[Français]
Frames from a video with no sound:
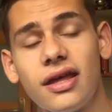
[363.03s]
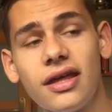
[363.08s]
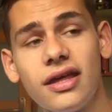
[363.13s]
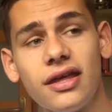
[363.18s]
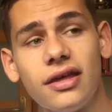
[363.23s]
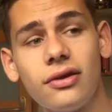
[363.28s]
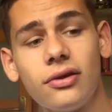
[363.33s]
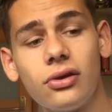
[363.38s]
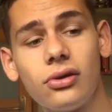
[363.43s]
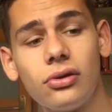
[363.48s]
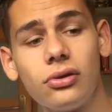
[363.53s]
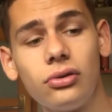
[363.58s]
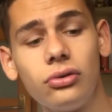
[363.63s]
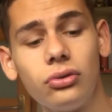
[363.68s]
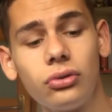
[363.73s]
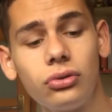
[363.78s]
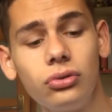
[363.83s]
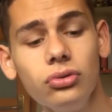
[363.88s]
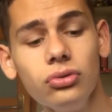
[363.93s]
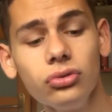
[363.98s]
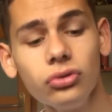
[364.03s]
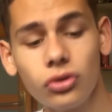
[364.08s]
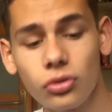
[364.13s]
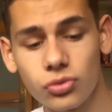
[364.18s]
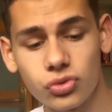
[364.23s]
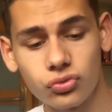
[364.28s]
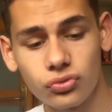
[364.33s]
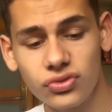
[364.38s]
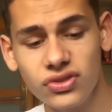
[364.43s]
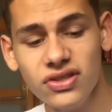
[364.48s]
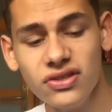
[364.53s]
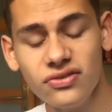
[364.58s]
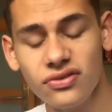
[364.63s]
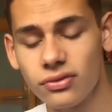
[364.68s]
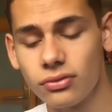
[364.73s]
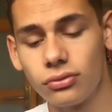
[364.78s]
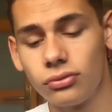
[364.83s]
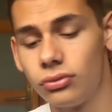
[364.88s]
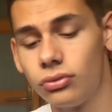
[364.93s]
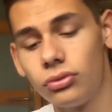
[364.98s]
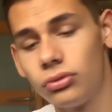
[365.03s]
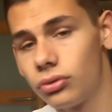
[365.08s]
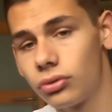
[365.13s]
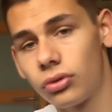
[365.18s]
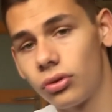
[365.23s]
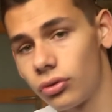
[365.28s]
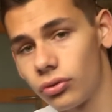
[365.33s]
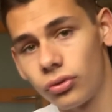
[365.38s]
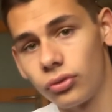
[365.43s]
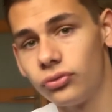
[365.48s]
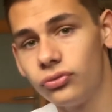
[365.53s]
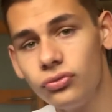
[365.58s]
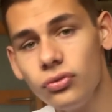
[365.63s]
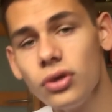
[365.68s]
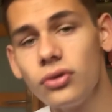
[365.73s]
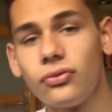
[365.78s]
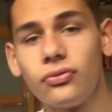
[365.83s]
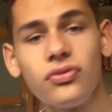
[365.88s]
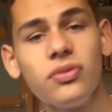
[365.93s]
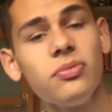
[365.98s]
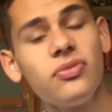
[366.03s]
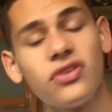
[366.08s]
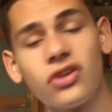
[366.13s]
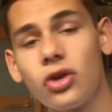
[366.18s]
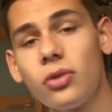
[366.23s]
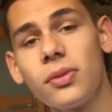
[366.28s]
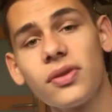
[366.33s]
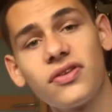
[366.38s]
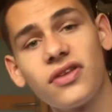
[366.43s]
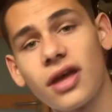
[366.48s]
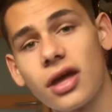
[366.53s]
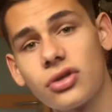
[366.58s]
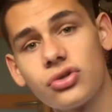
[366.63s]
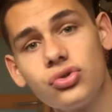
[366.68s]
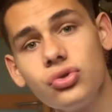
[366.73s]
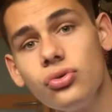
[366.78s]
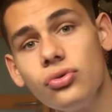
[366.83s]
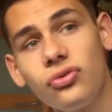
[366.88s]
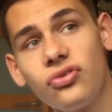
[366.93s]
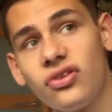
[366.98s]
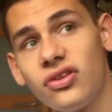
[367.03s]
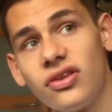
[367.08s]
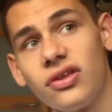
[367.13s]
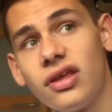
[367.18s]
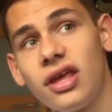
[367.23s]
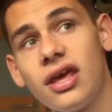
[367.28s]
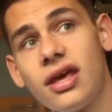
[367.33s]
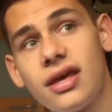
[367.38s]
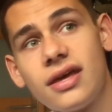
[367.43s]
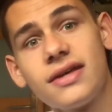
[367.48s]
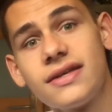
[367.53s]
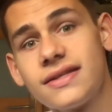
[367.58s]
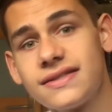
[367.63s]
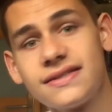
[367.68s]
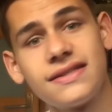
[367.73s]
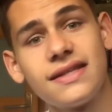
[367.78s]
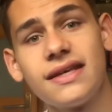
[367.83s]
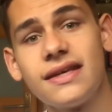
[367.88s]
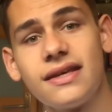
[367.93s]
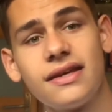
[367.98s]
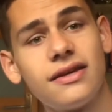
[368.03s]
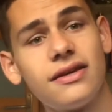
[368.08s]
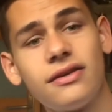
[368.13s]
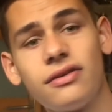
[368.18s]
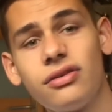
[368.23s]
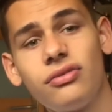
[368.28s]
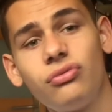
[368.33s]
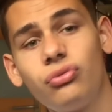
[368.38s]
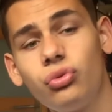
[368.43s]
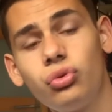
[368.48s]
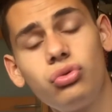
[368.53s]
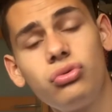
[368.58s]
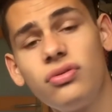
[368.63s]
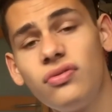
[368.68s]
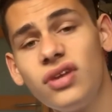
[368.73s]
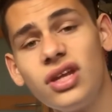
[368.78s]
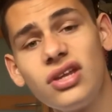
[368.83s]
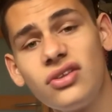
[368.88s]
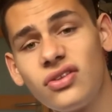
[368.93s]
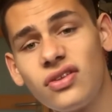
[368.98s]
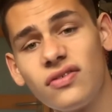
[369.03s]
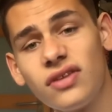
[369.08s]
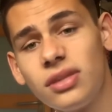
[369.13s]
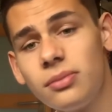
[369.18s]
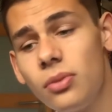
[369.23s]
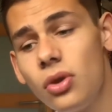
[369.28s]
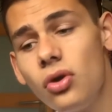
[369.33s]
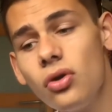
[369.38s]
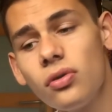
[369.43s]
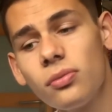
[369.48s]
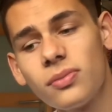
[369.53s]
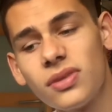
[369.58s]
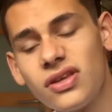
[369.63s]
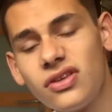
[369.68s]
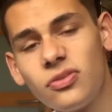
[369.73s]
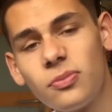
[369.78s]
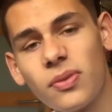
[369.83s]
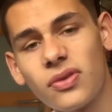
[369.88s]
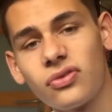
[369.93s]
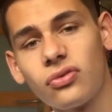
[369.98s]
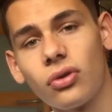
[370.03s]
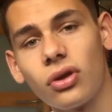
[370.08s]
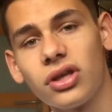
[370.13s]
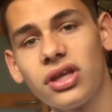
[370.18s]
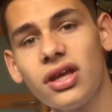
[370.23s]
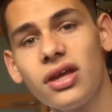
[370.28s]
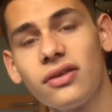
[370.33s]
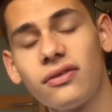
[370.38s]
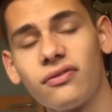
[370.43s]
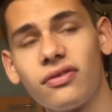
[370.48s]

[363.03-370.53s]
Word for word: Et euh, le clown, comme je vous dis, euh, encore une fois, le film c'est comme un terrain de jeu, c'est vous suivez les événements mais il se passe rien.